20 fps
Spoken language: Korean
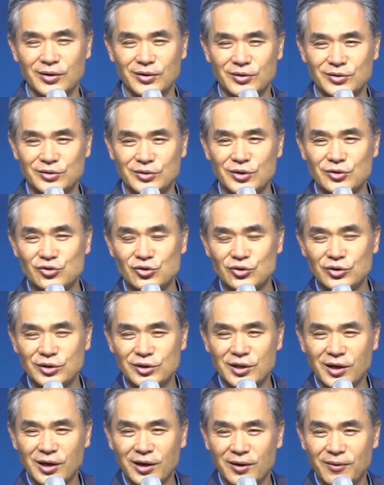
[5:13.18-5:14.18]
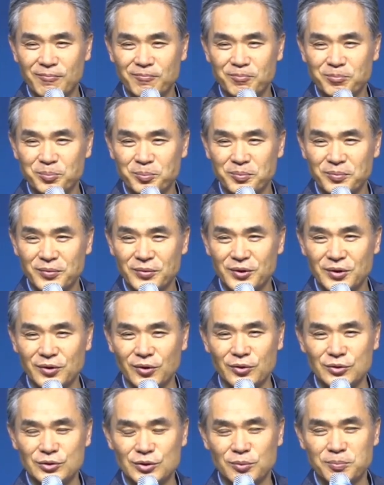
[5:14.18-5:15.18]
예수님께
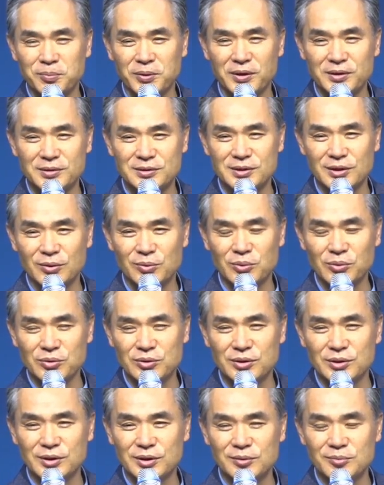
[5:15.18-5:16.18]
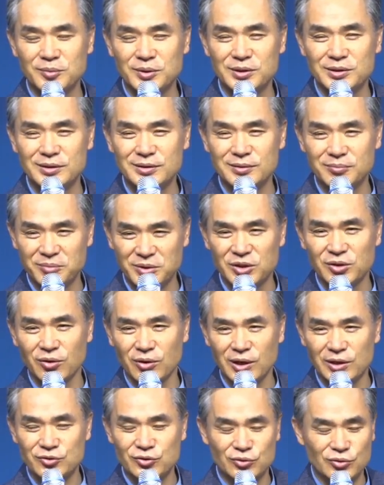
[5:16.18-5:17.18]
영접하는 자곧그 이름 믿어
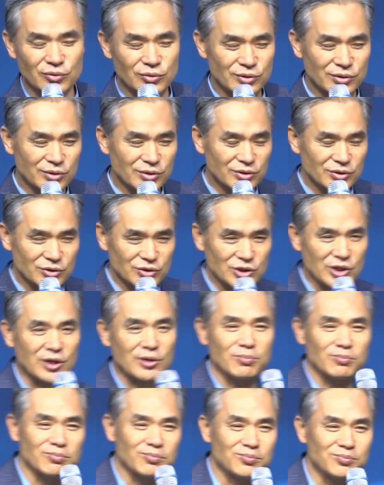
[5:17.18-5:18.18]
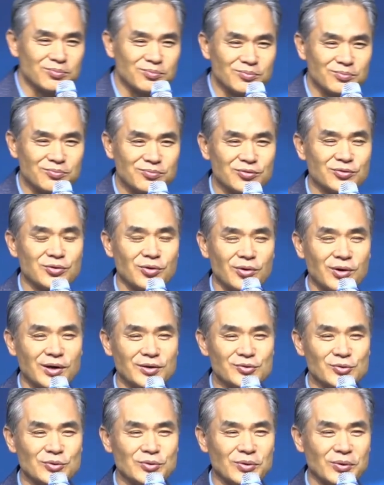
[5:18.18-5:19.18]
가지고 착 붙어
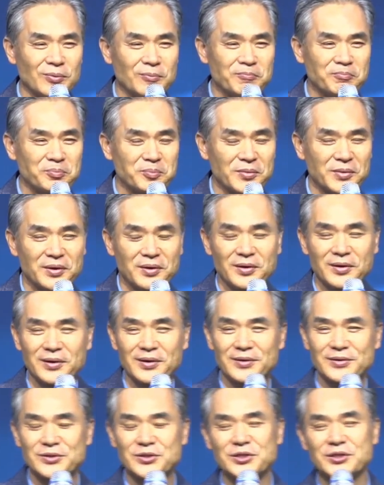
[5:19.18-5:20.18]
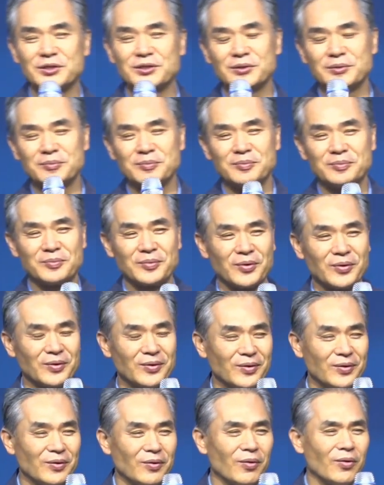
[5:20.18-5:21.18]
가지고 지금
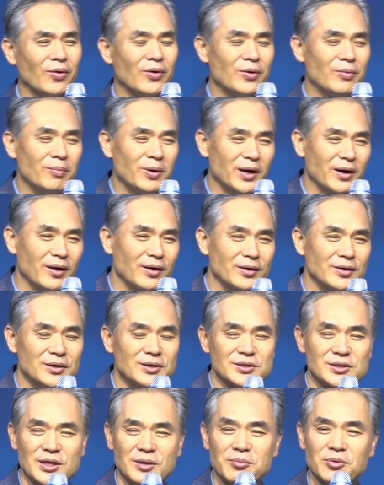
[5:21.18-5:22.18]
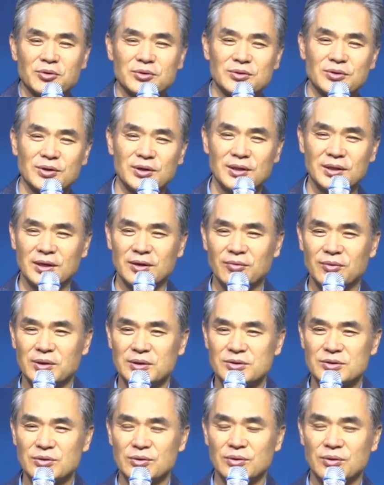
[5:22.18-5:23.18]
얼마나 이 새벽전에
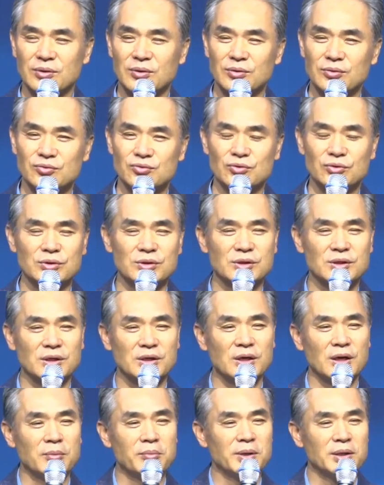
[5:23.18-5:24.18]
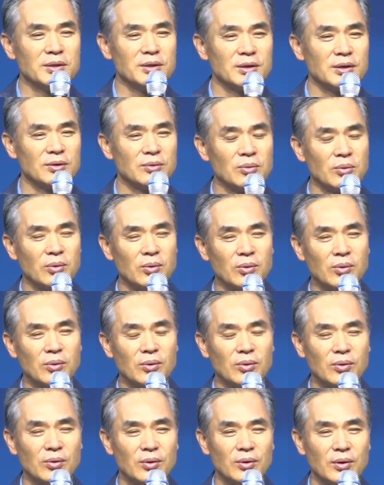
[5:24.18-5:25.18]
나와서 주님께 예배드리고
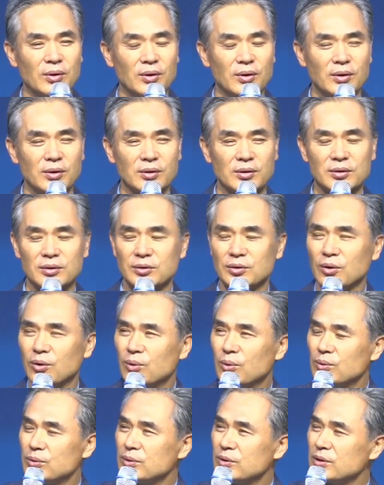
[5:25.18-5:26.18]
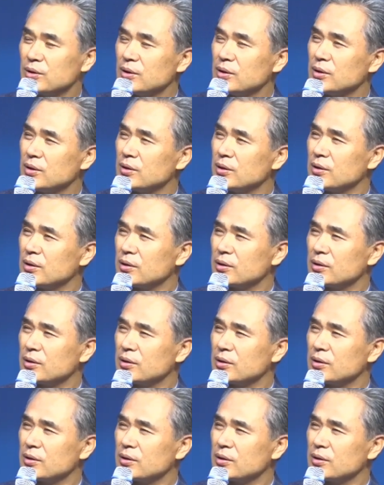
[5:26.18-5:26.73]
그리고 영혼들